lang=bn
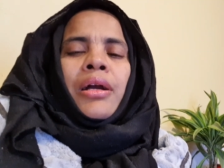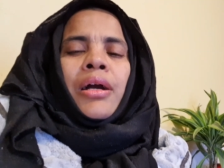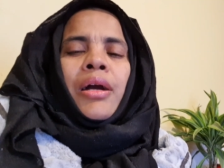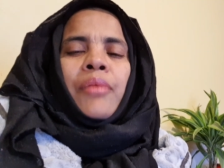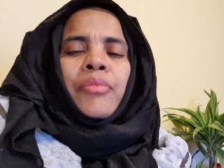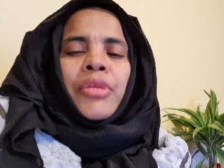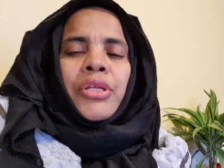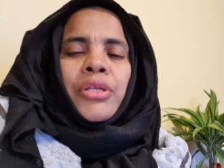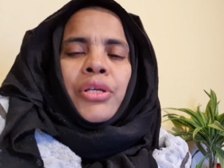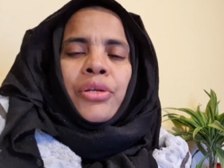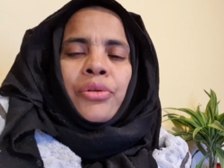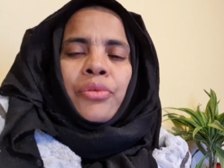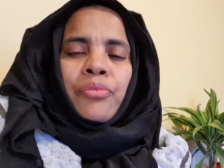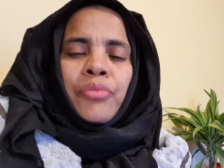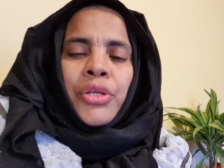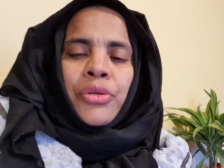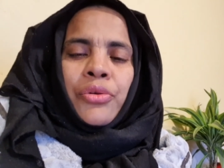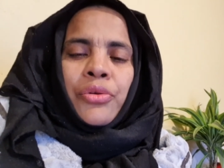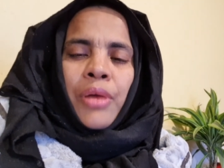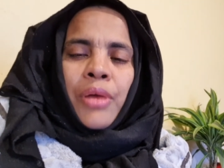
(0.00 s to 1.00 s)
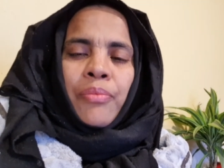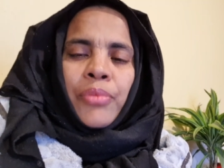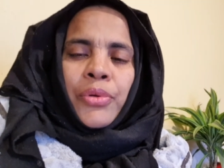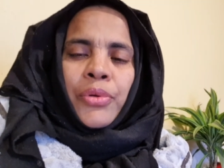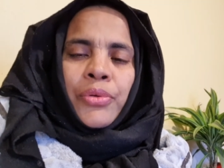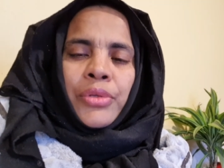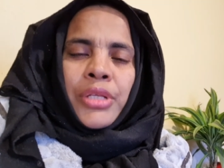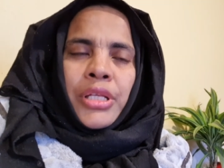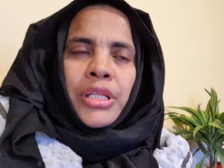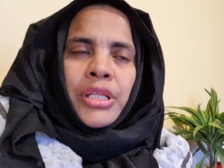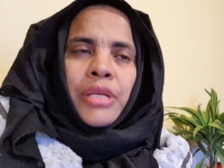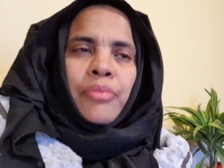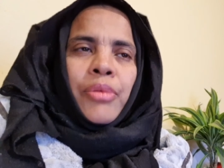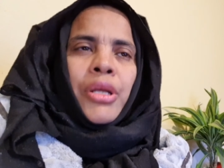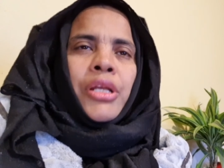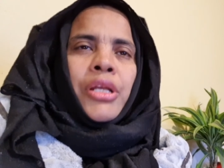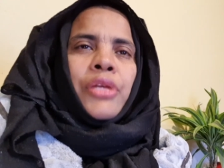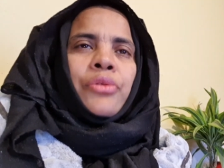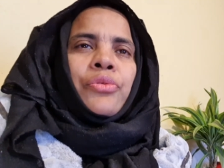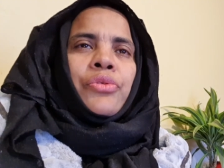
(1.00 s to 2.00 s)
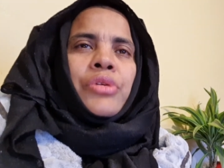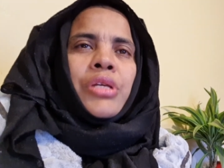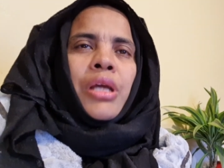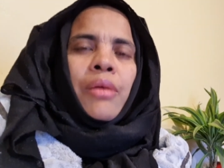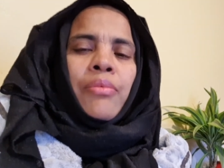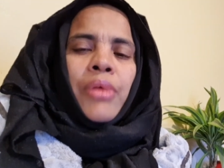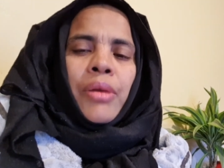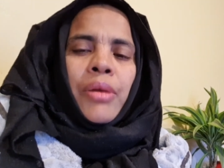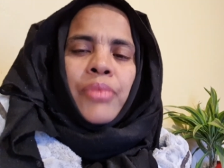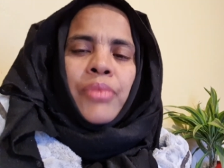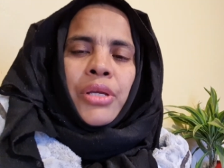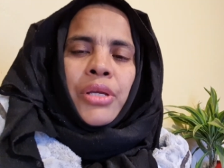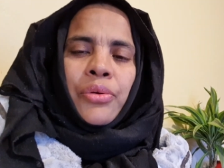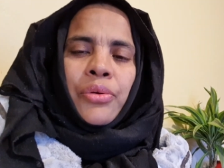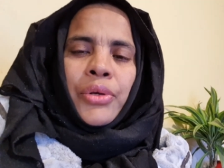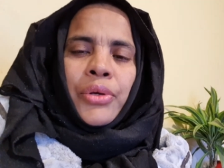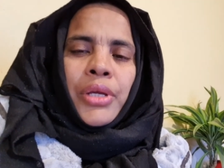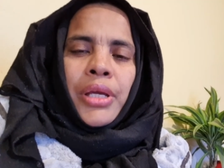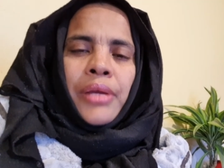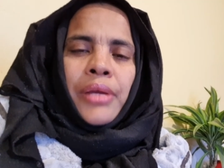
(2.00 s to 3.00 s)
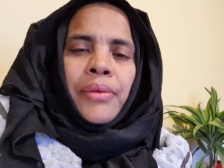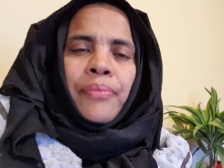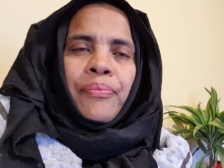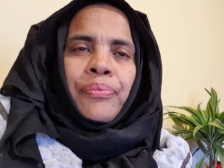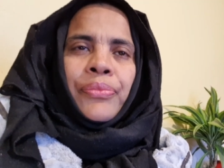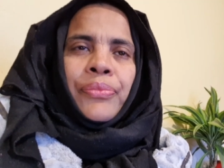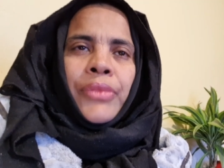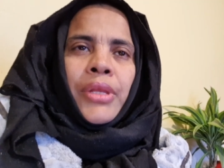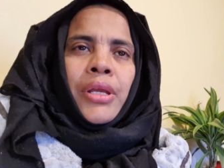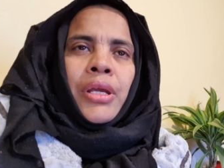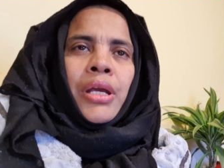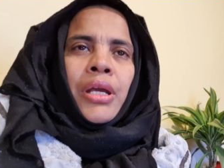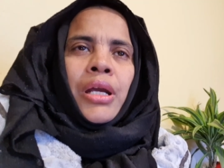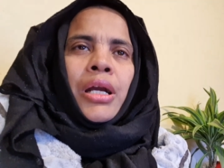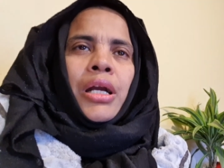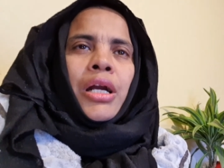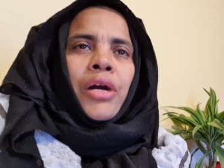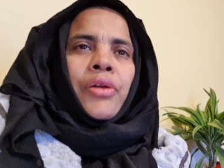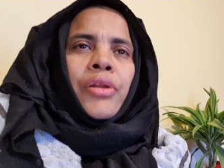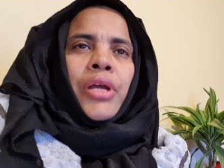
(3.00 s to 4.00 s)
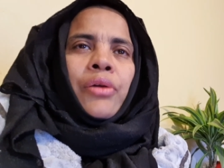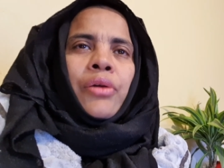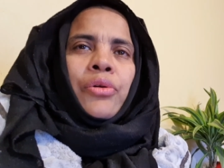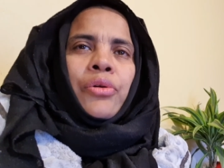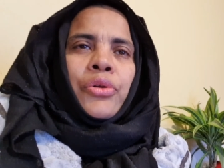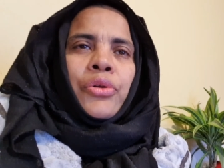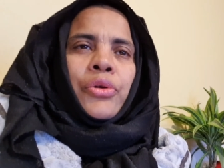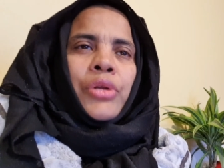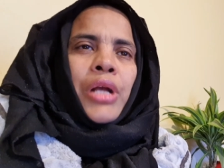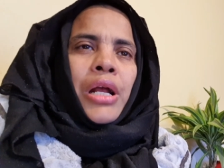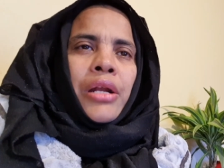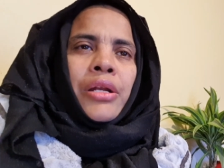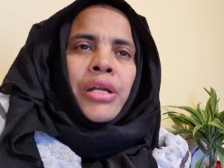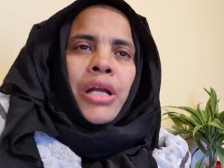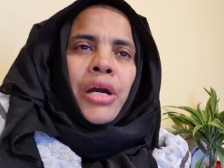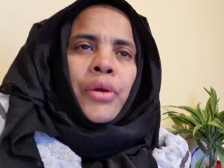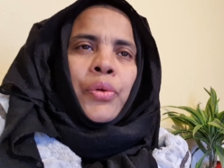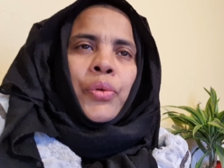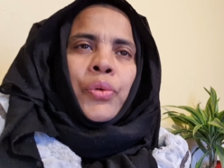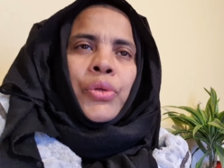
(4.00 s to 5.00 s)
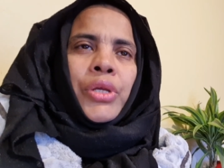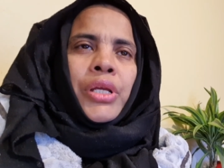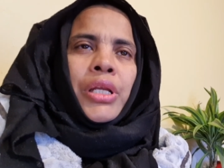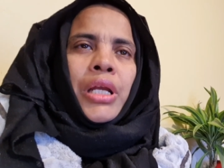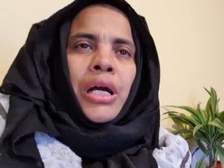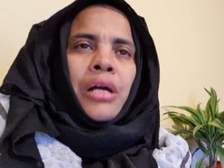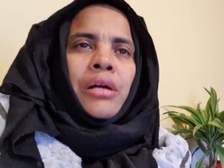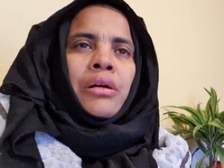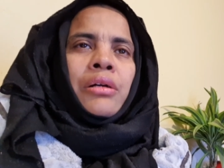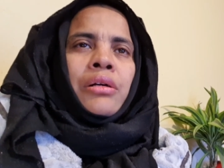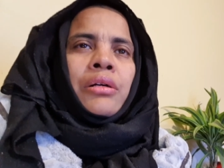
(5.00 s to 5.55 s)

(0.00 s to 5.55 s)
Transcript: আমি যেন ভিডিও আপলোড দিতে পারি একটু স্বাভাবিক হয়ে কারণ এখনও রান্না করি না